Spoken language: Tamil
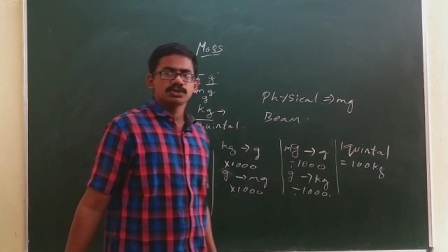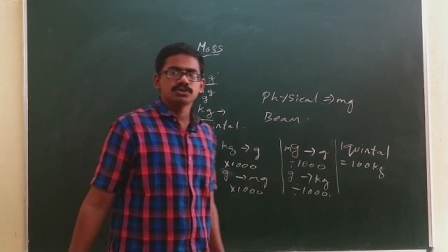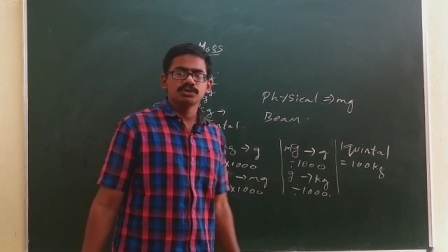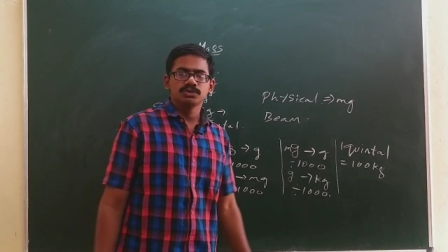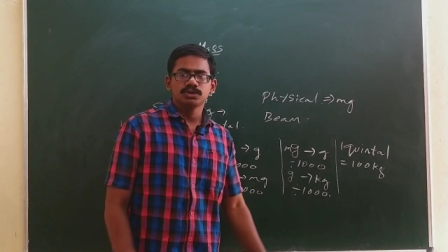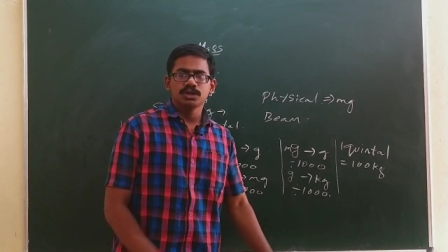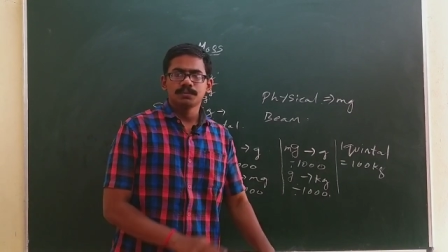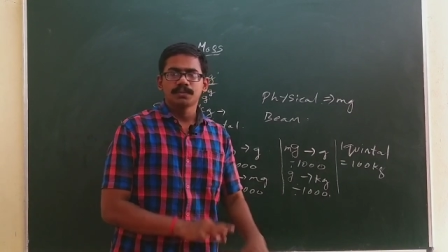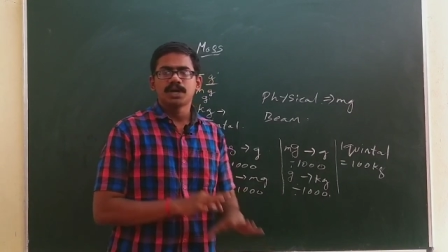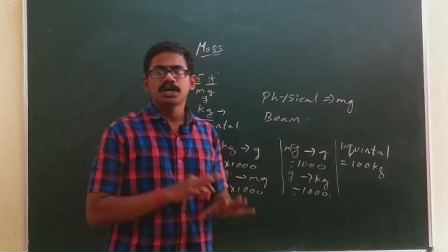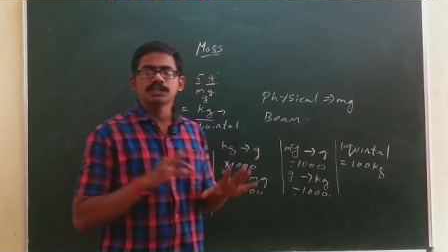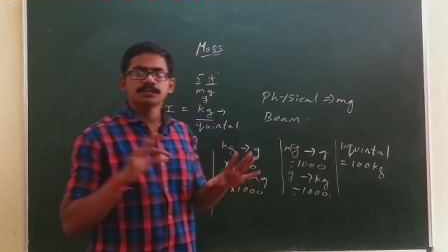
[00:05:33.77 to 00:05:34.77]
ஸோ இதுதான்
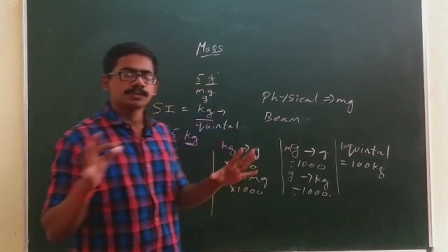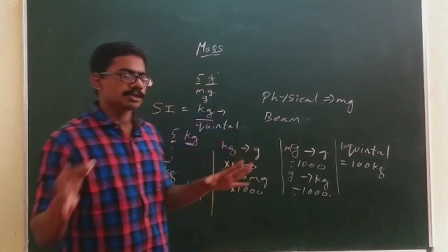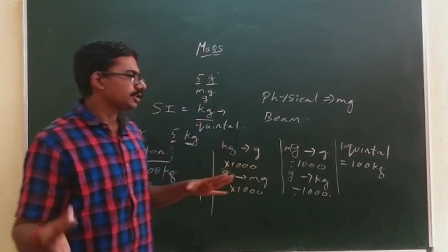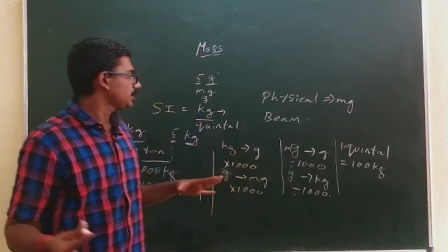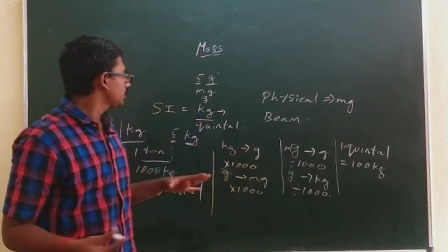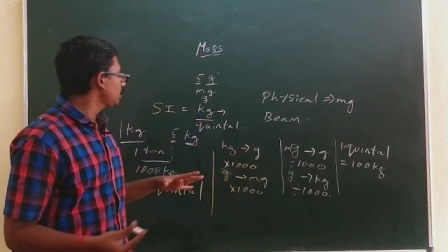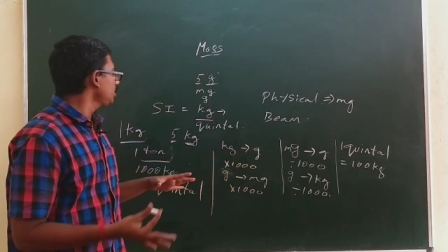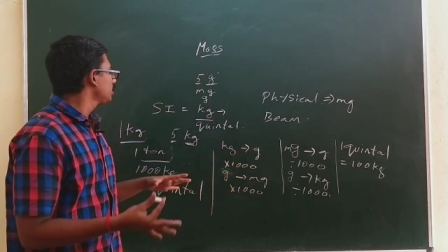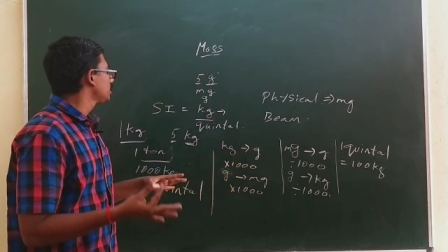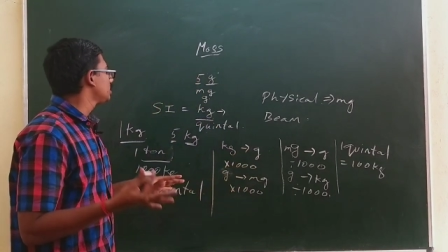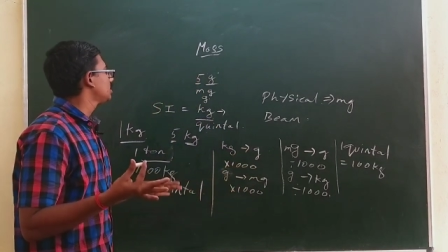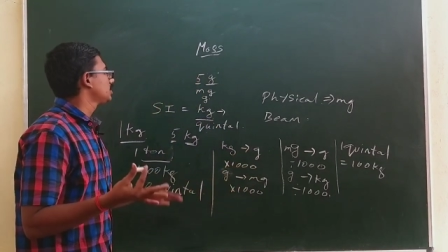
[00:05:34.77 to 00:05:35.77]
மாஸ் பற்றி நீங்கள்
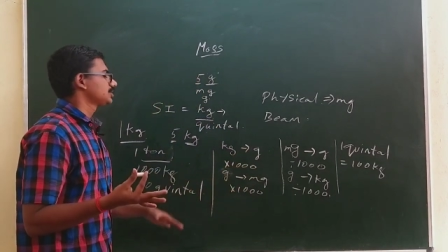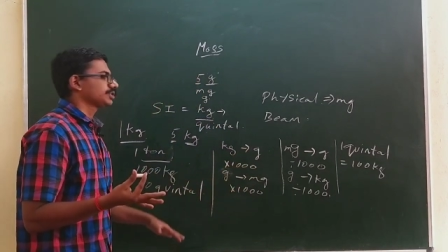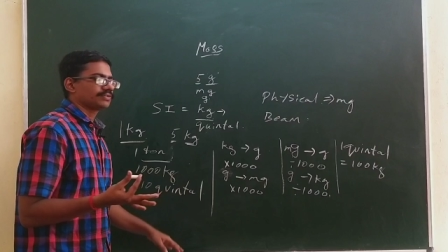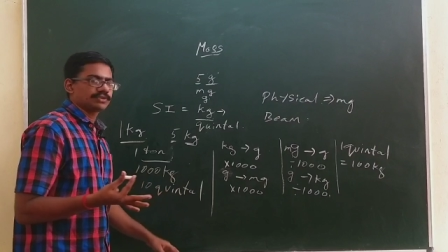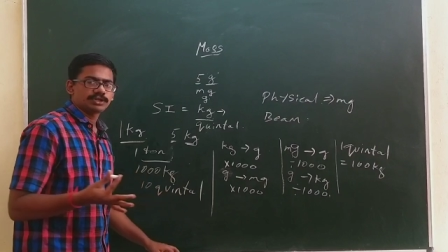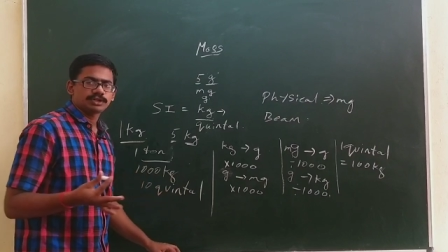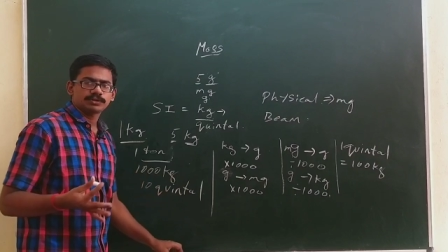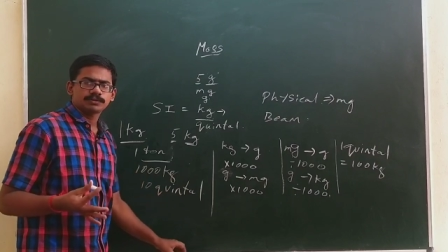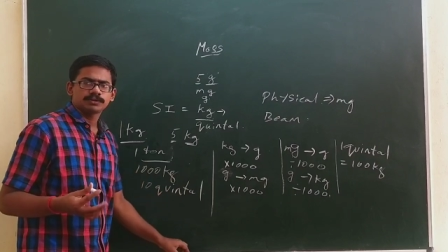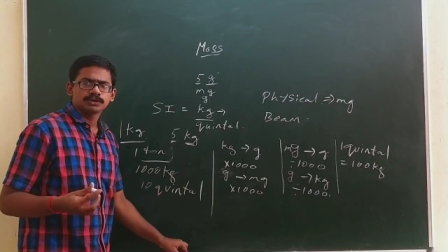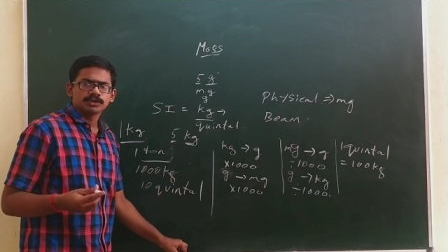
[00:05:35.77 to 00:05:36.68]
தெரிஞ்சுக்க வேண்டியது